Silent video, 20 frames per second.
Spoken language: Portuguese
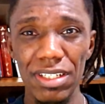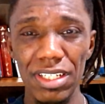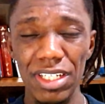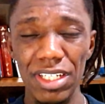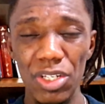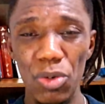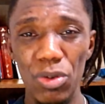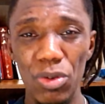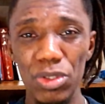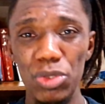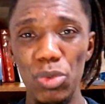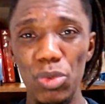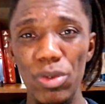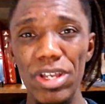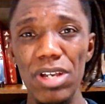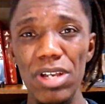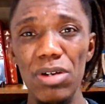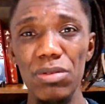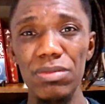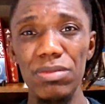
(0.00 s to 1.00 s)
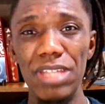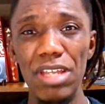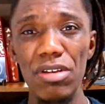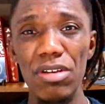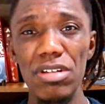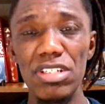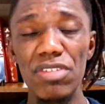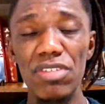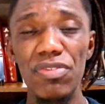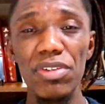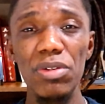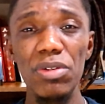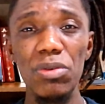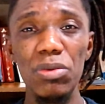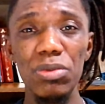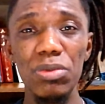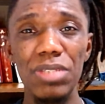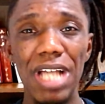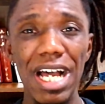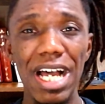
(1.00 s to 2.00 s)
enquanto eu tenho a
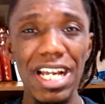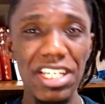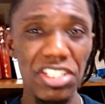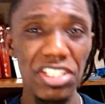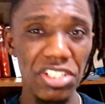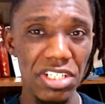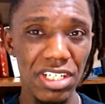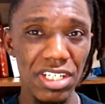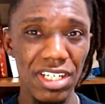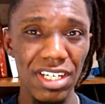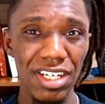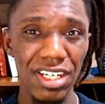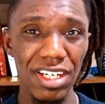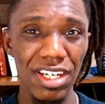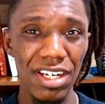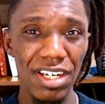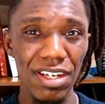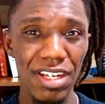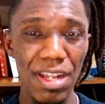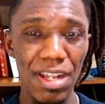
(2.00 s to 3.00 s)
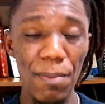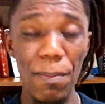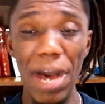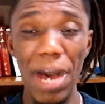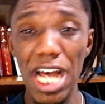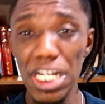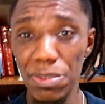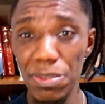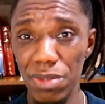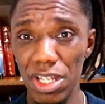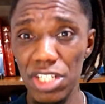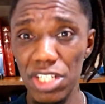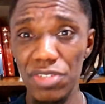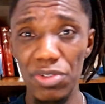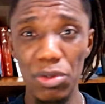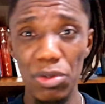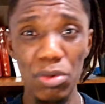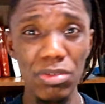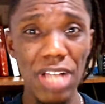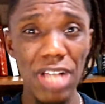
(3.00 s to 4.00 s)
dificuldade, né, passo pelas
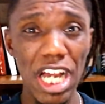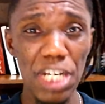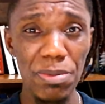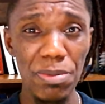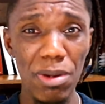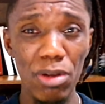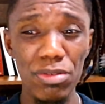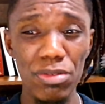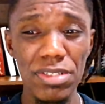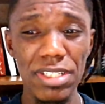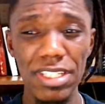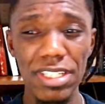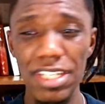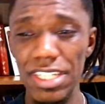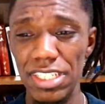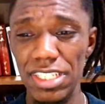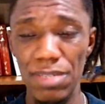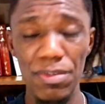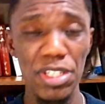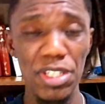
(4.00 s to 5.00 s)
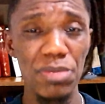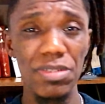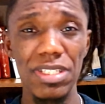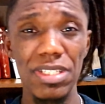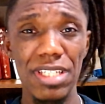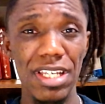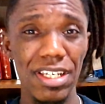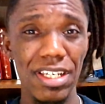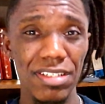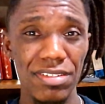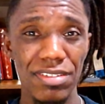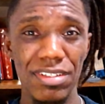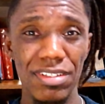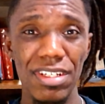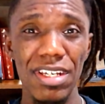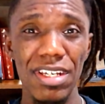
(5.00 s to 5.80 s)
dificuldades para conseguir esse mesmo sexo.